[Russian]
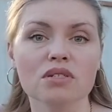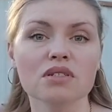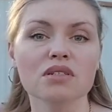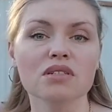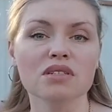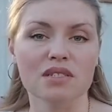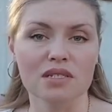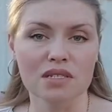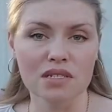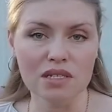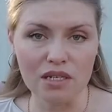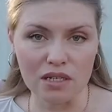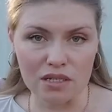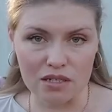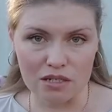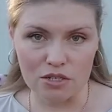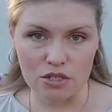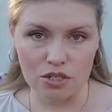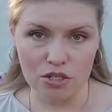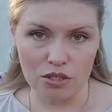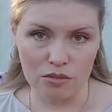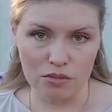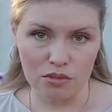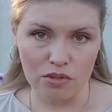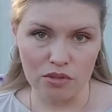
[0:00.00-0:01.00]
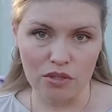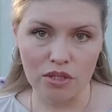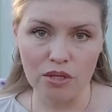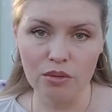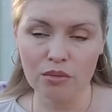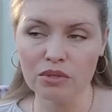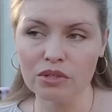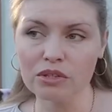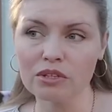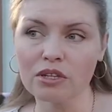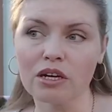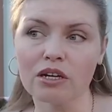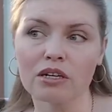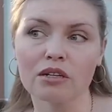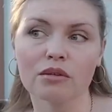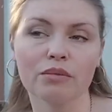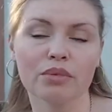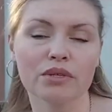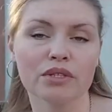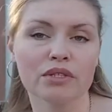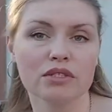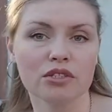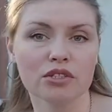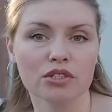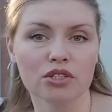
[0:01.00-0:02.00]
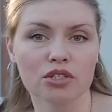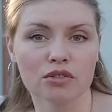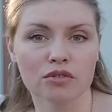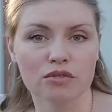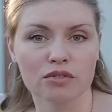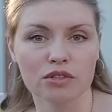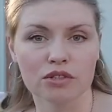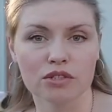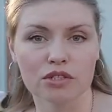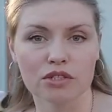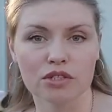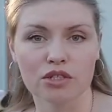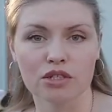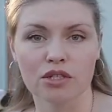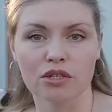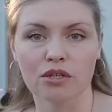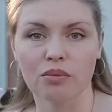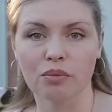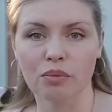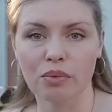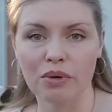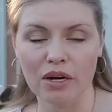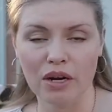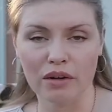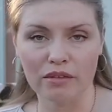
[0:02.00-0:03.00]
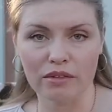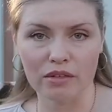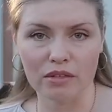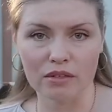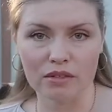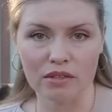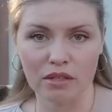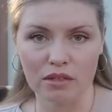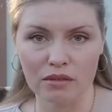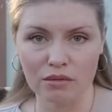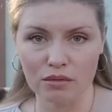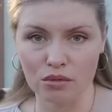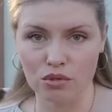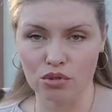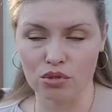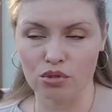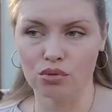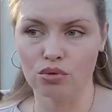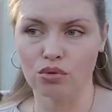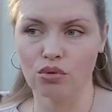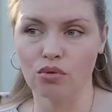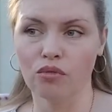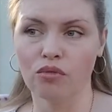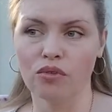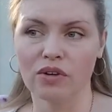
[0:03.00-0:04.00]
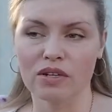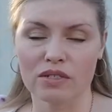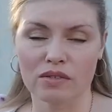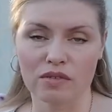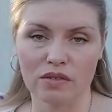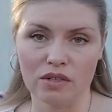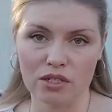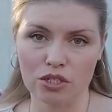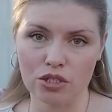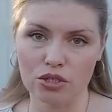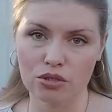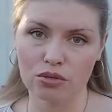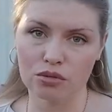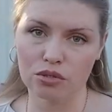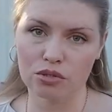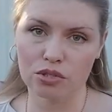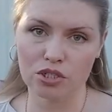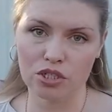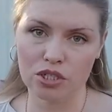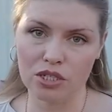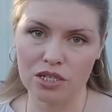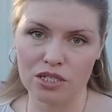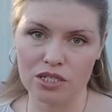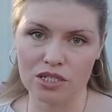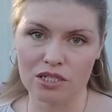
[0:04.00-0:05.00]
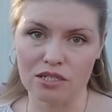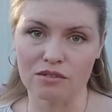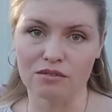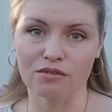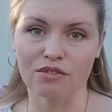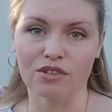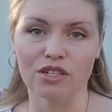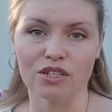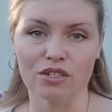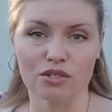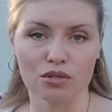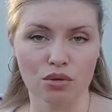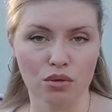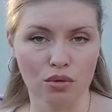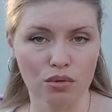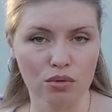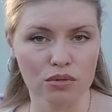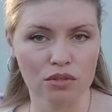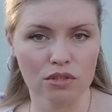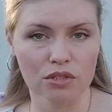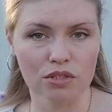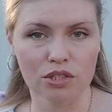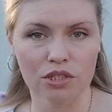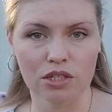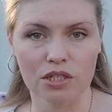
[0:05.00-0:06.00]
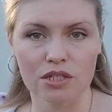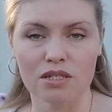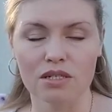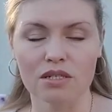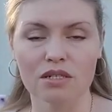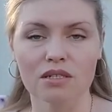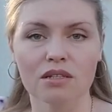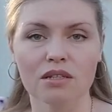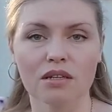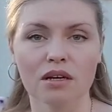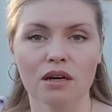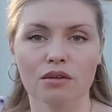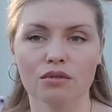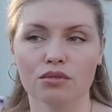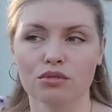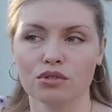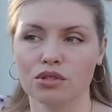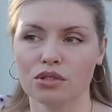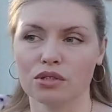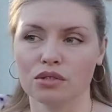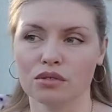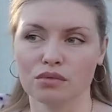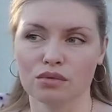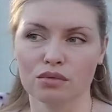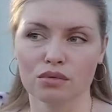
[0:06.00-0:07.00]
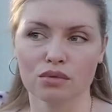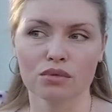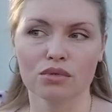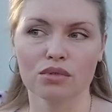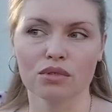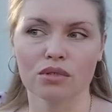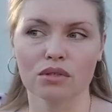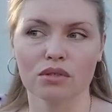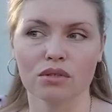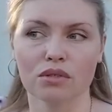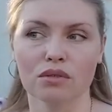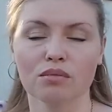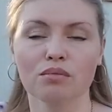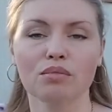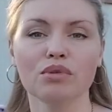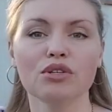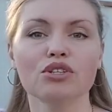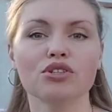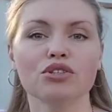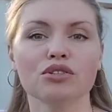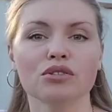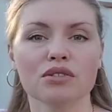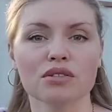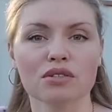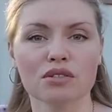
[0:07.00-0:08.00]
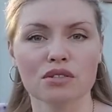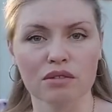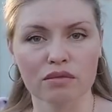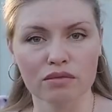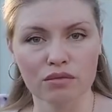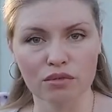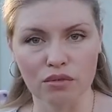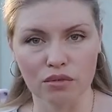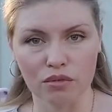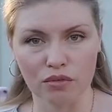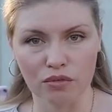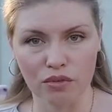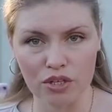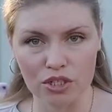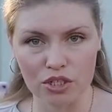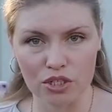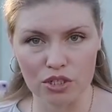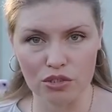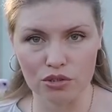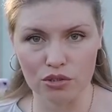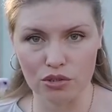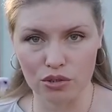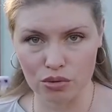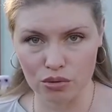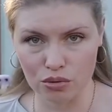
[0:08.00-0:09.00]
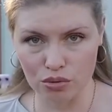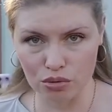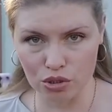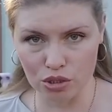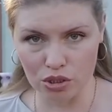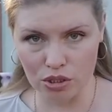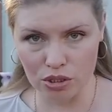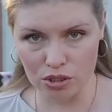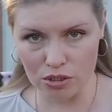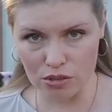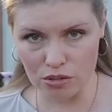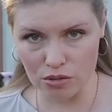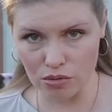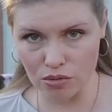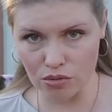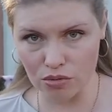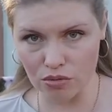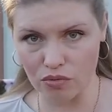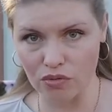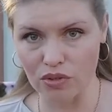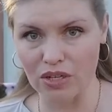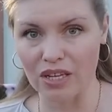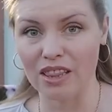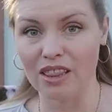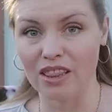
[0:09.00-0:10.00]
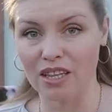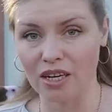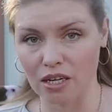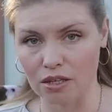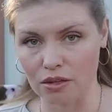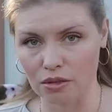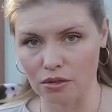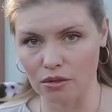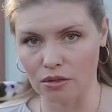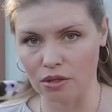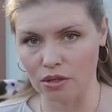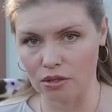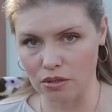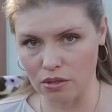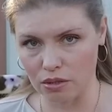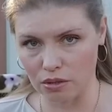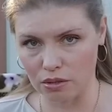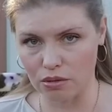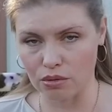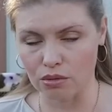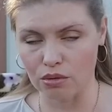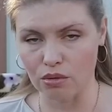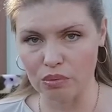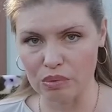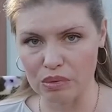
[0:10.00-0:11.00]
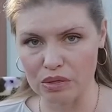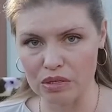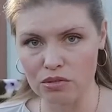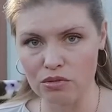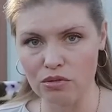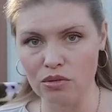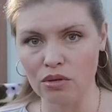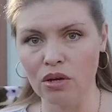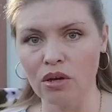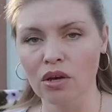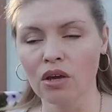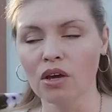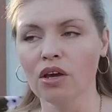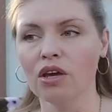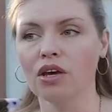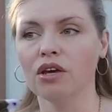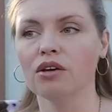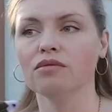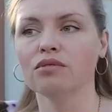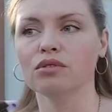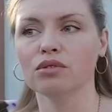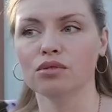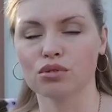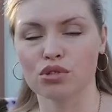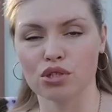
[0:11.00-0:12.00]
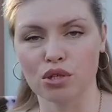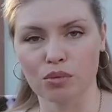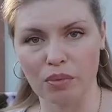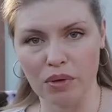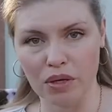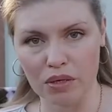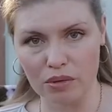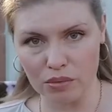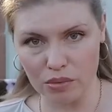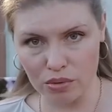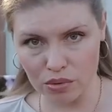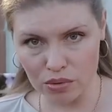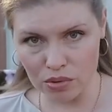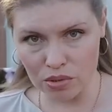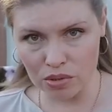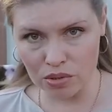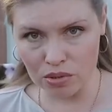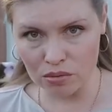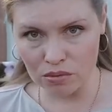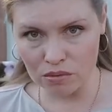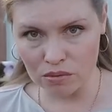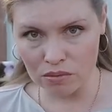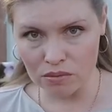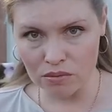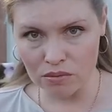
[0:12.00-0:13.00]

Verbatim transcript: делать незачем. Элементарно придерживайтесь э, правил того, что у вас в расчетной части, в расходной части и так учитываются большинство ваших текущих расходов на данную конкретную партию, и вы уже поймете,